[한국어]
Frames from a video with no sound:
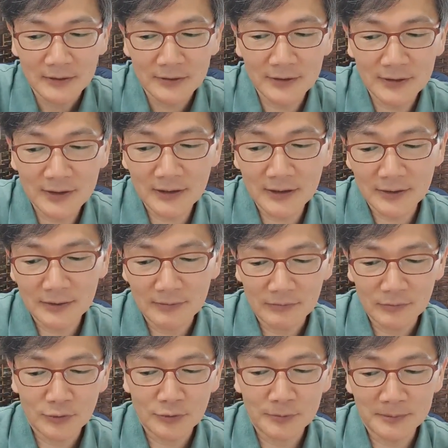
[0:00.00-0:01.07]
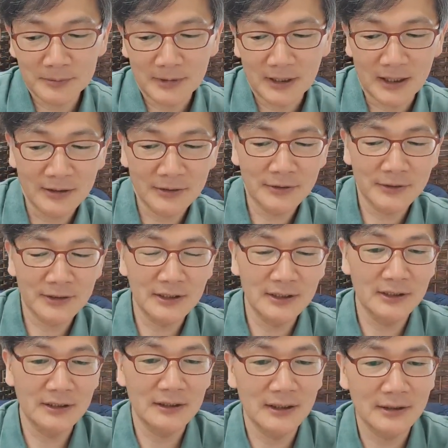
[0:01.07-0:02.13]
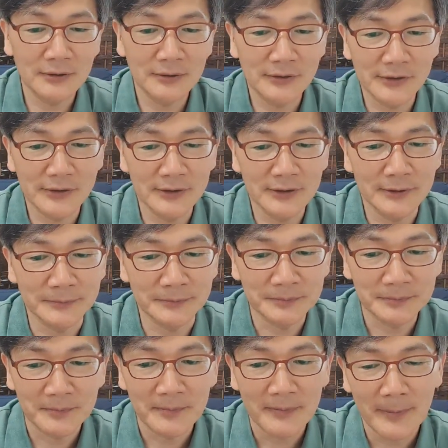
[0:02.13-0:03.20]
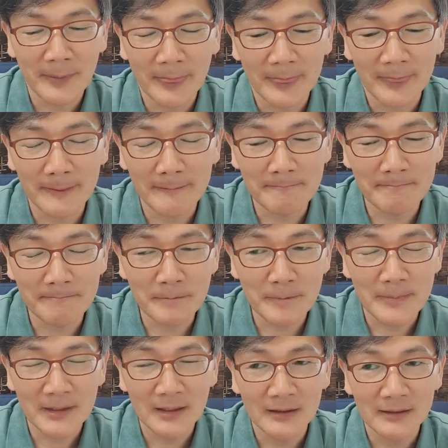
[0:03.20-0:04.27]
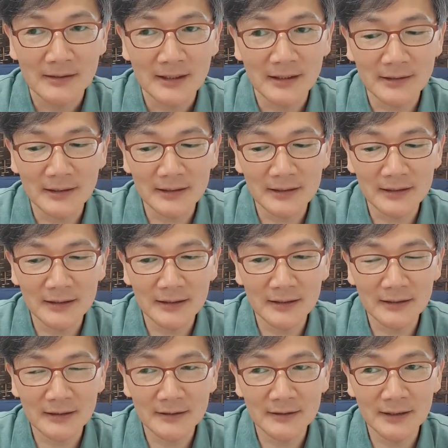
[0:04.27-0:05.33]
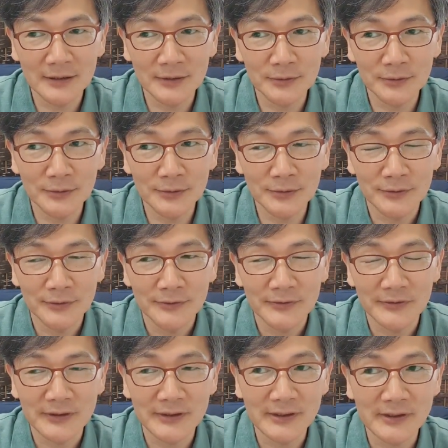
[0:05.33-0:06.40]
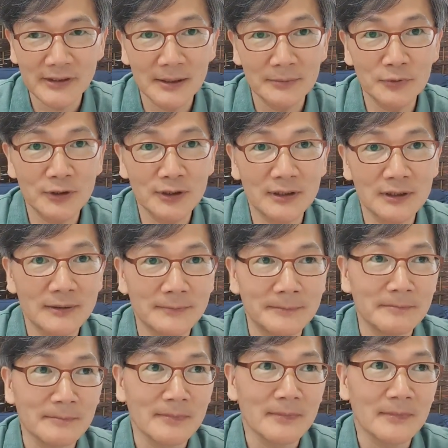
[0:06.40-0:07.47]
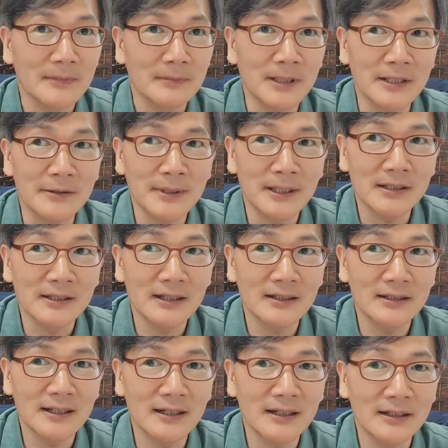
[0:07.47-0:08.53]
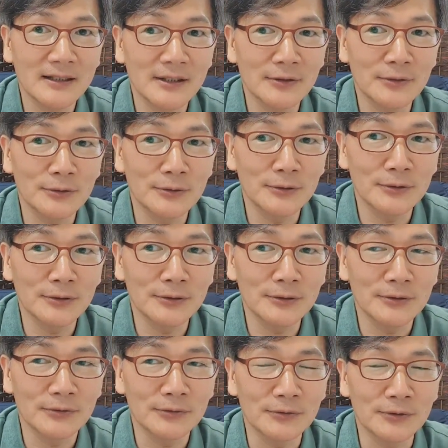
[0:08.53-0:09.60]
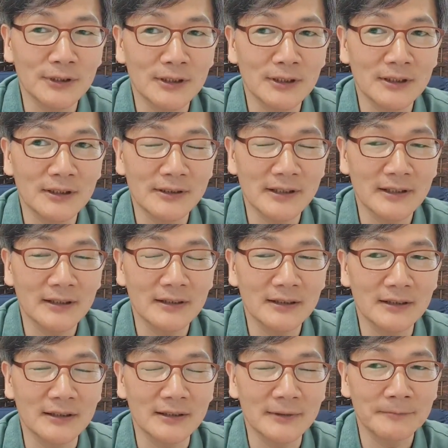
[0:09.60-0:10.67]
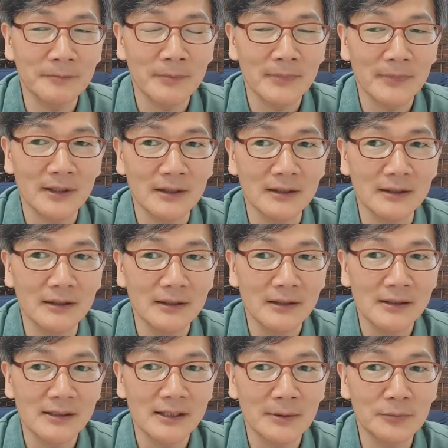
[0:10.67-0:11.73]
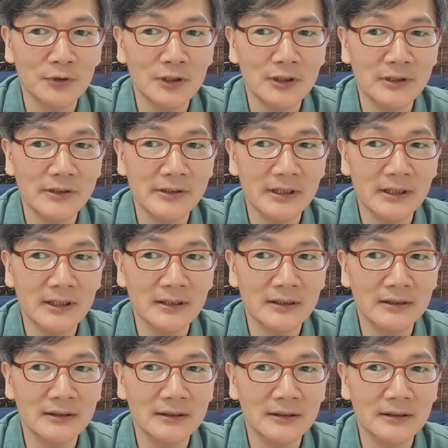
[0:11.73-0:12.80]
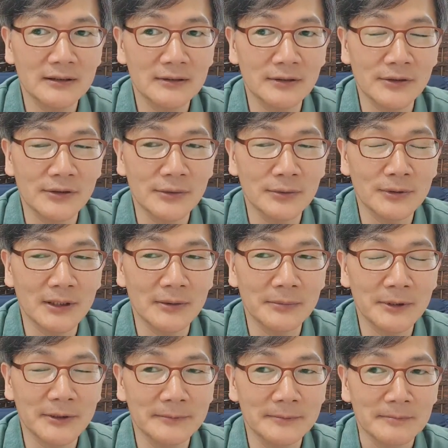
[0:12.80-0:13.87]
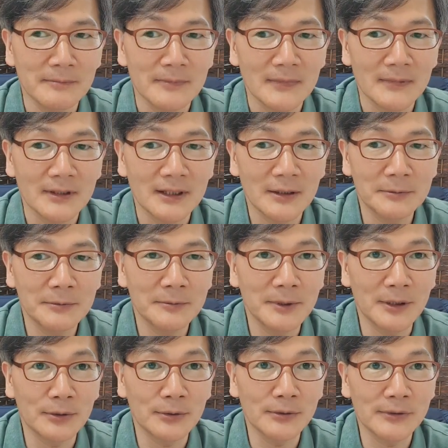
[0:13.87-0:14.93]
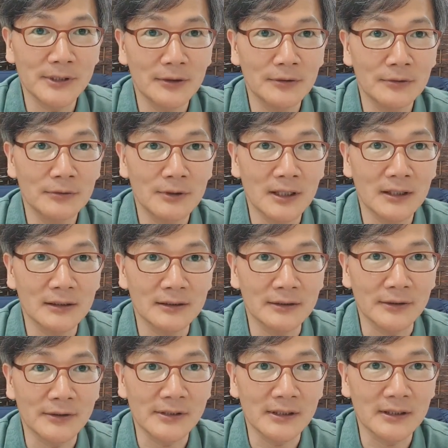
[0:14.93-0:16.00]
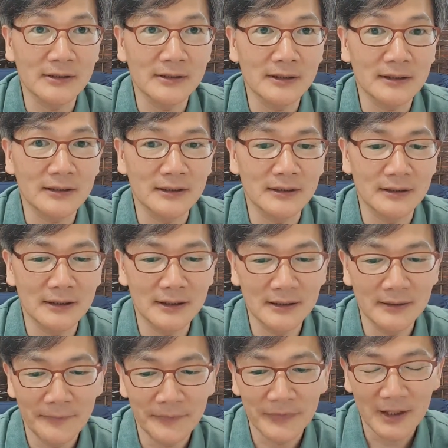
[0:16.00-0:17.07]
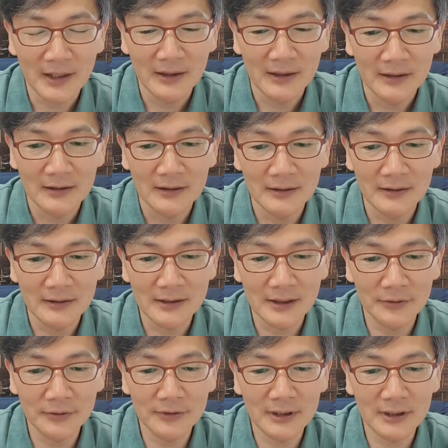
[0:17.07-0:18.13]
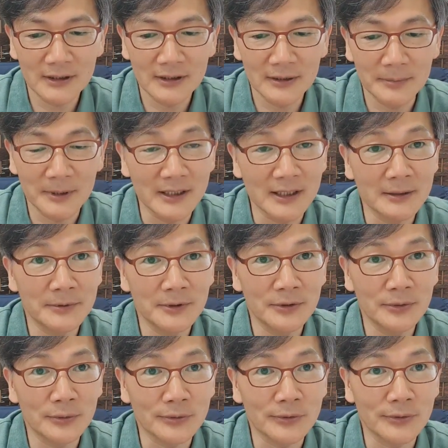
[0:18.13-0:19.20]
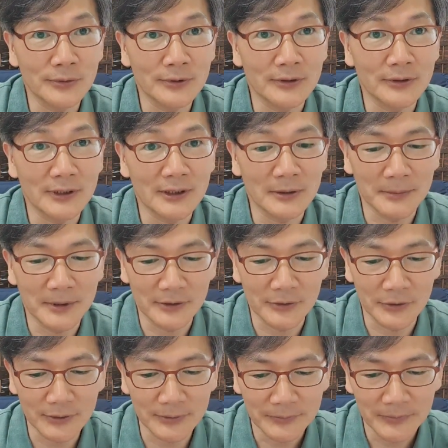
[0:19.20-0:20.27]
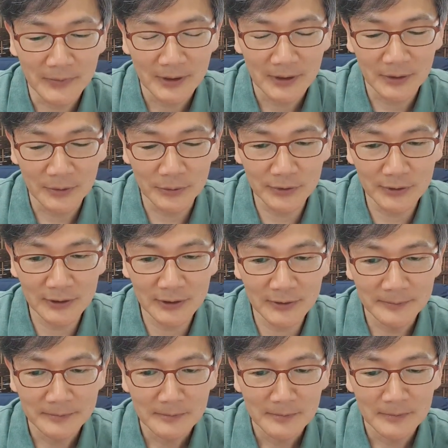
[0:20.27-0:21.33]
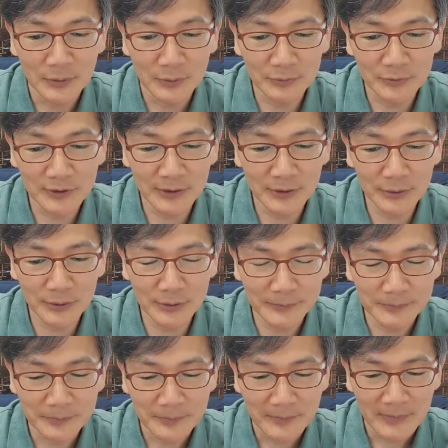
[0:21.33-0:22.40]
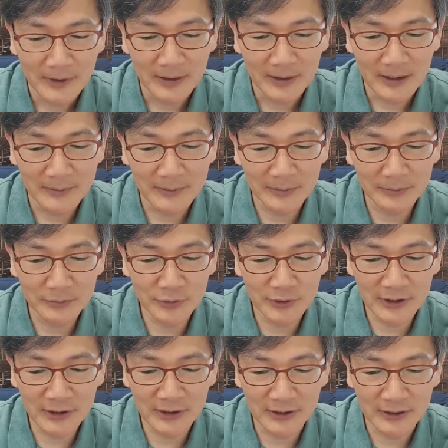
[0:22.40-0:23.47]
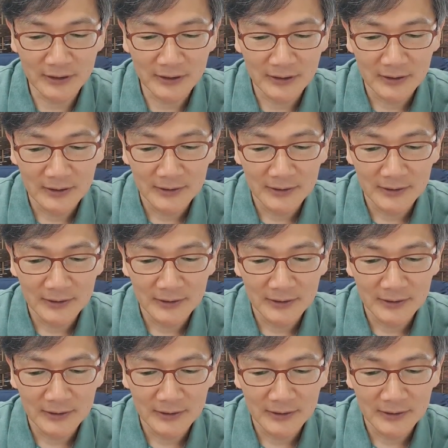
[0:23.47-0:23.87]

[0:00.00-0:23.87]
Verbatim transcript: 그런데 좀 아이러니한 것은 음, 사사기가 끝나고 이제 사무엘 마지막 사사라고 우리가 생각하는 예, 사무엘 치하를 거치고 나면 그 다음이 바로 사울 왕의 역사가 시작되는데 이 사울 왕이 베냐민 족속이었단 말이죠. 오늘 본문에도 음, 하반부에